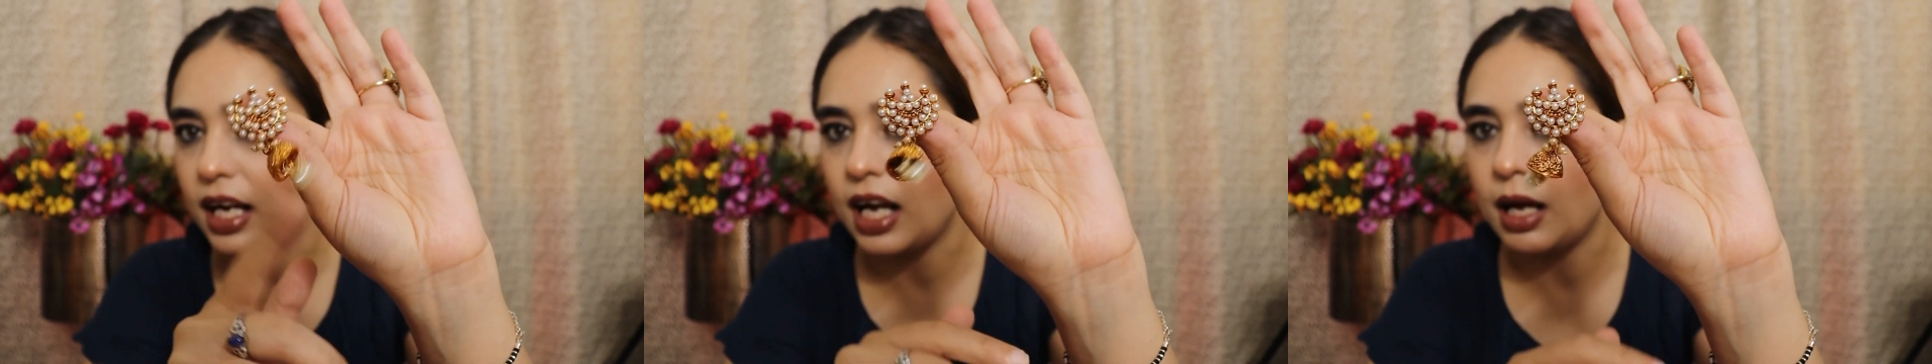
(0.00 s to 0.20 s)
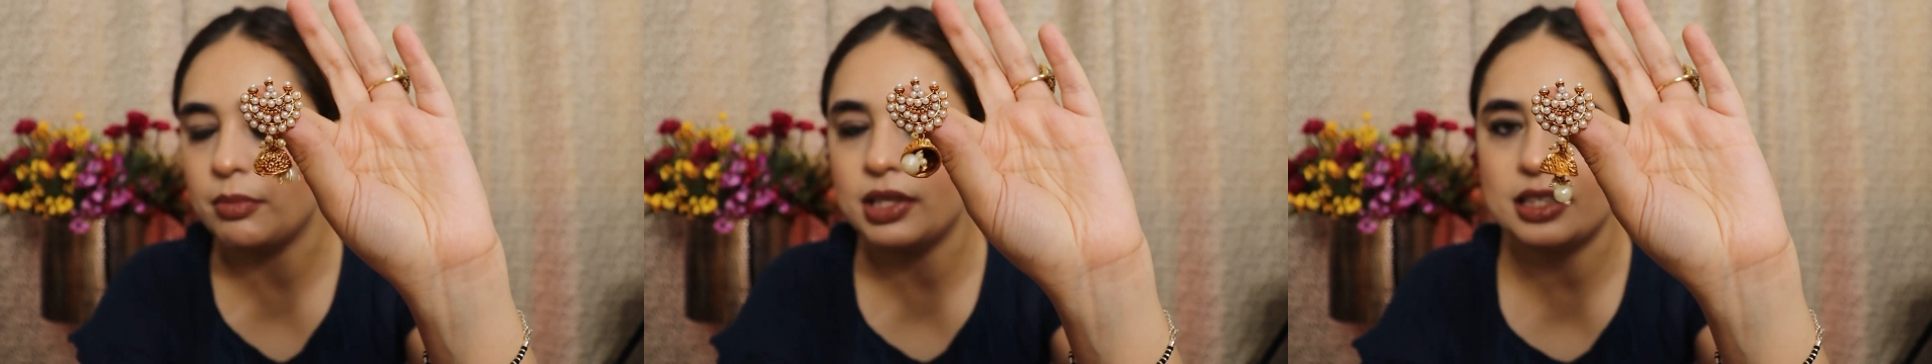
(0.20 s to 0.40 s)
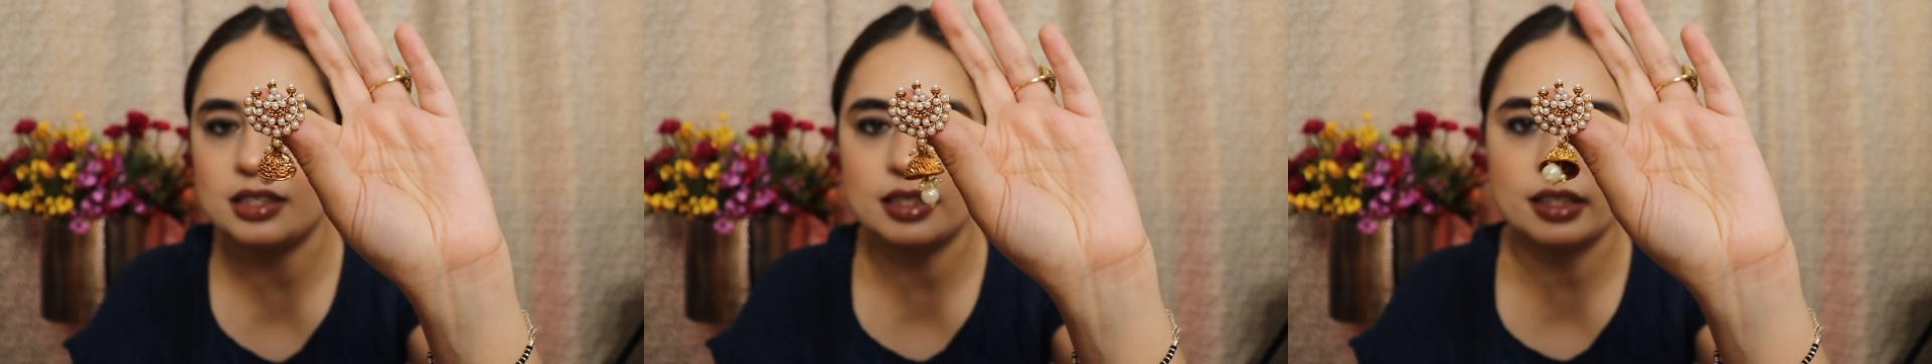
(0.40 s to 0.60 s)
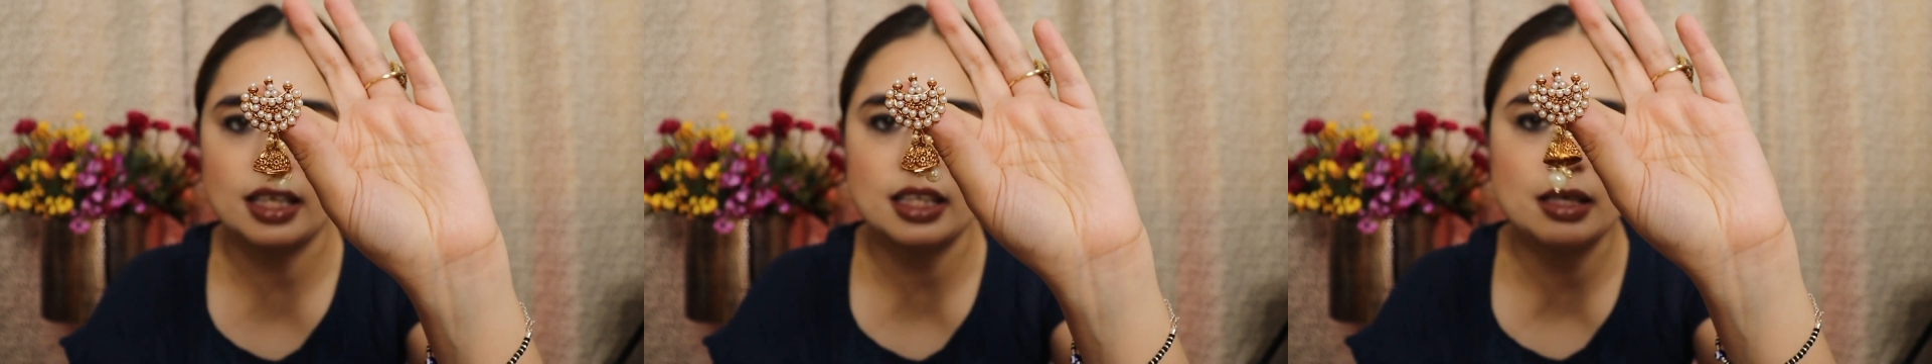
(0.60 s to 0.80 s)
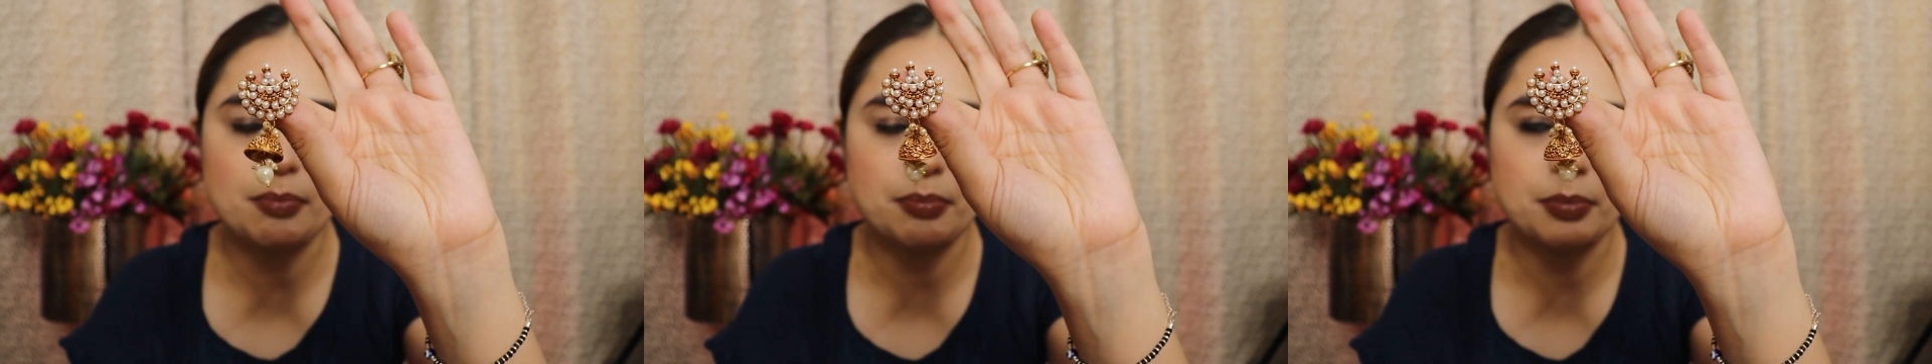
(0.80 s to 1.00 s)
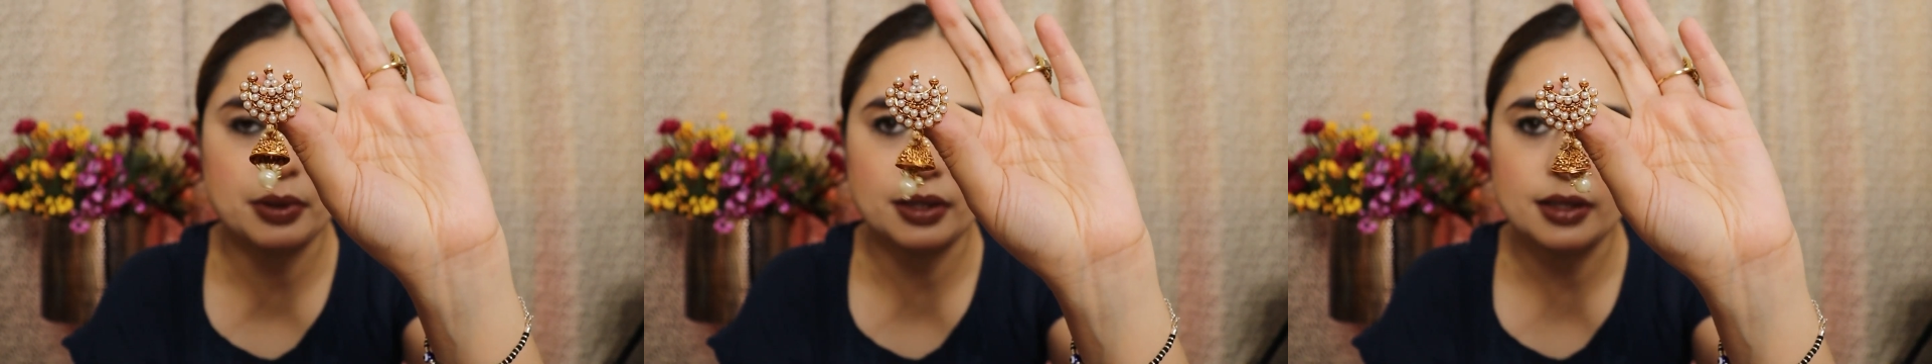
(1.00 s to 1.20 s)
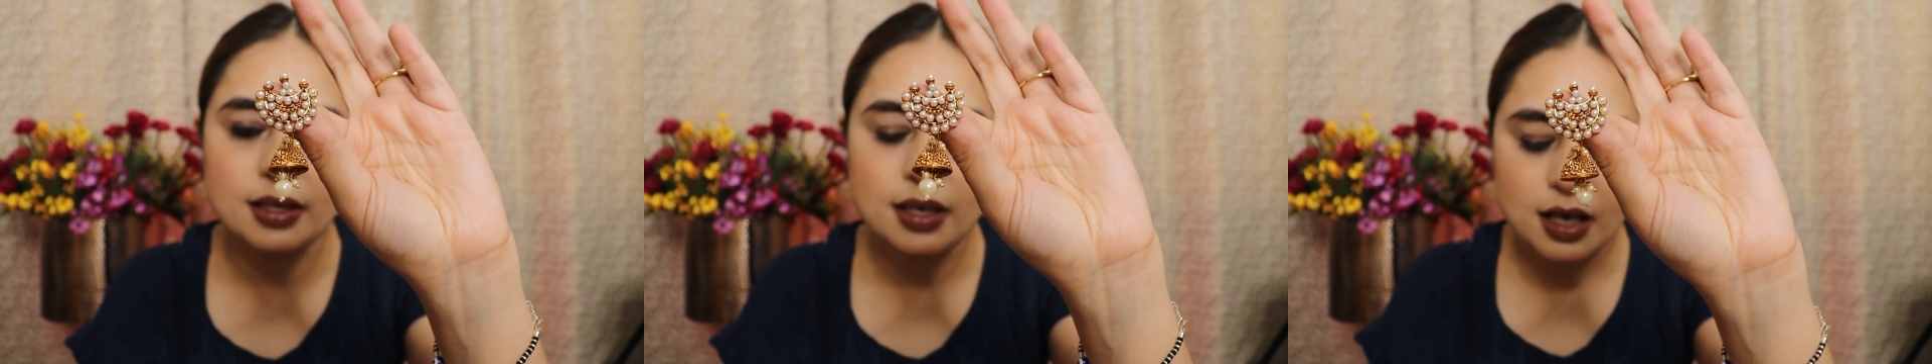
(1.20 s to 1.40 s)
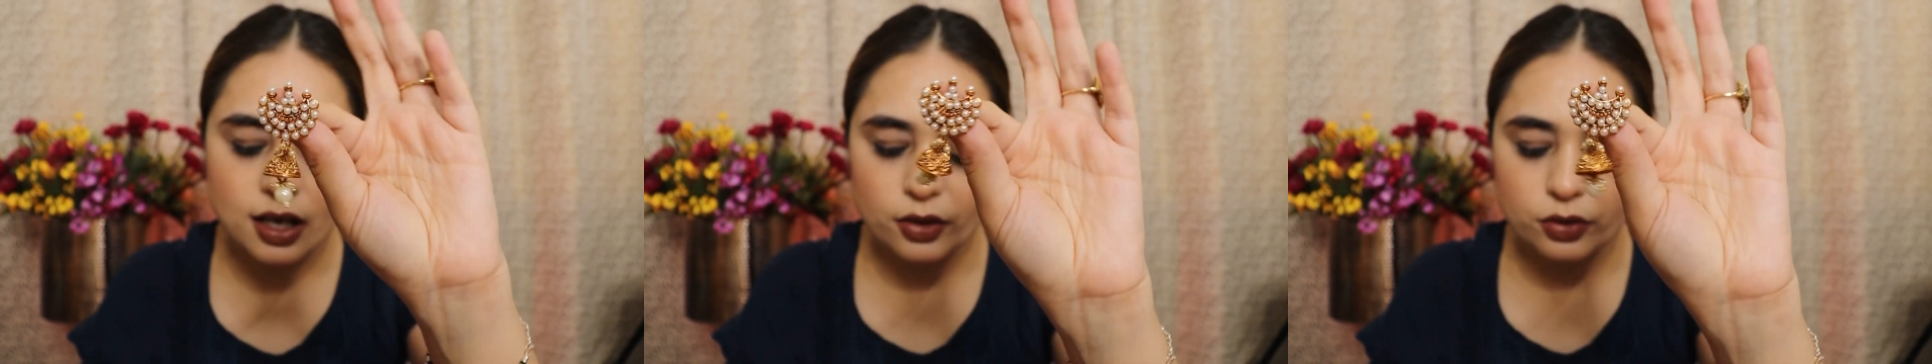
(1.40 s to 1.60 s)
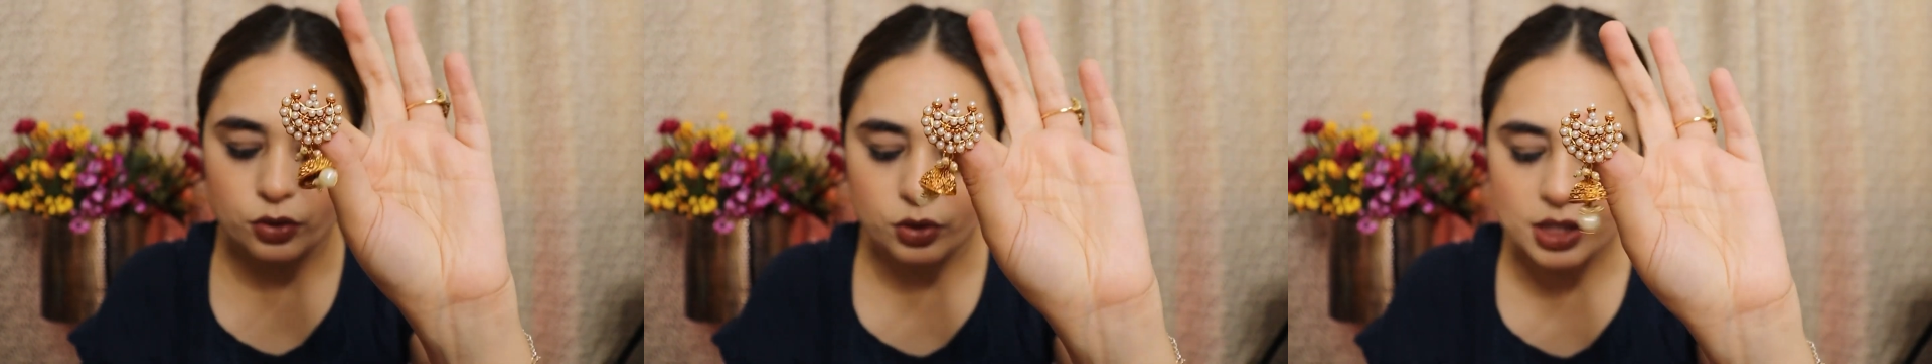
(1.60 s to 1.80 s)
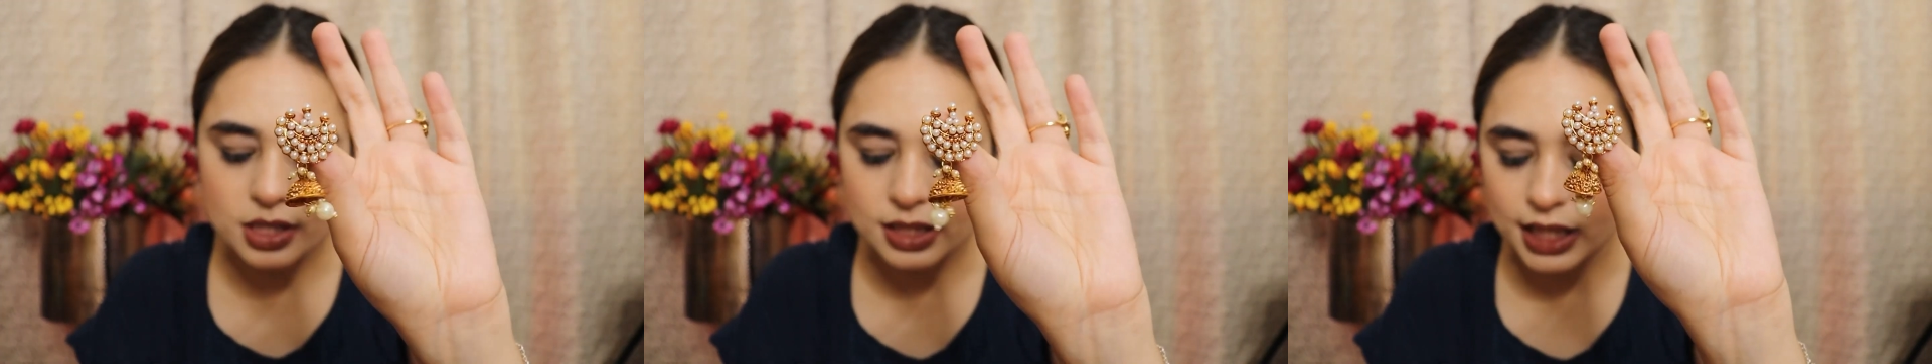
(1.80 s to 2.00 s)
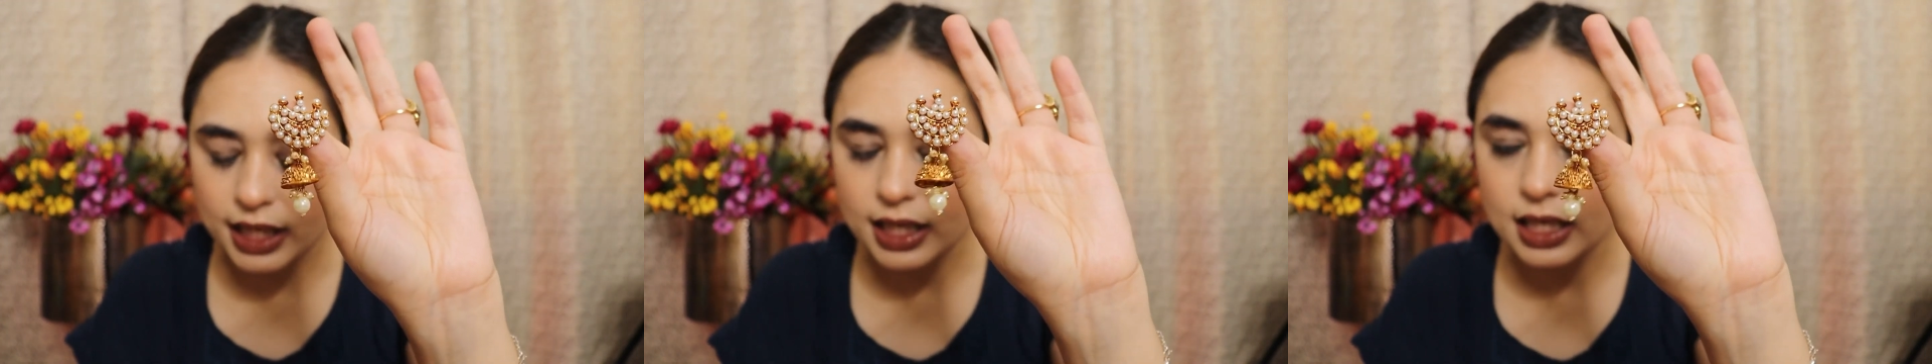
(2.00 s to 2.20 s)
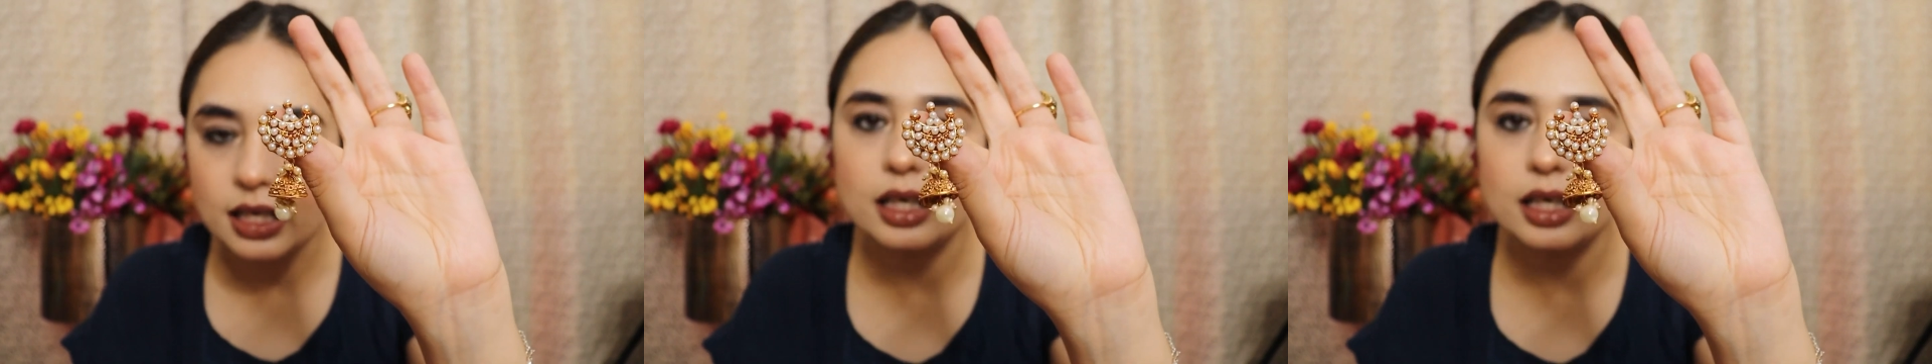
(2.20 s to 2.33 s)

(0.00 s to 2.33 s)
आप देख सकते हैं ये पर्ल तो इसकी